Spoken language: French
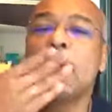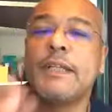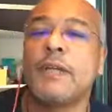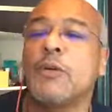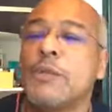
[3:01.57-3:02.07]

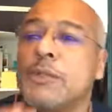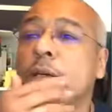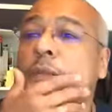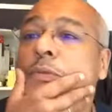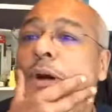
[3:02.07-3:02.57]
Des gros bisous
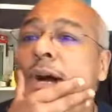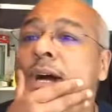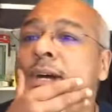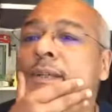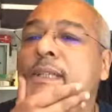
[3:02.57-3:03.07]
à
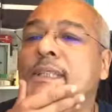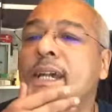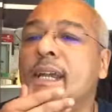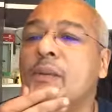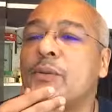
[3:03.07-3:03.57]
toi.
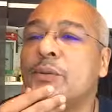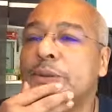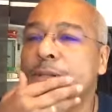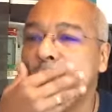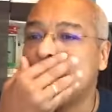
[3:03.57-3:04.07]
Salut
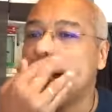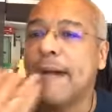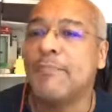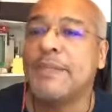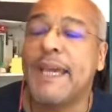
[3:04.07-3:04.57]
à
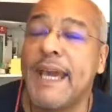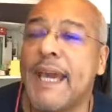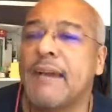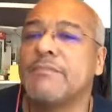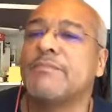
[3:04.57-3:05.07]
Pierre.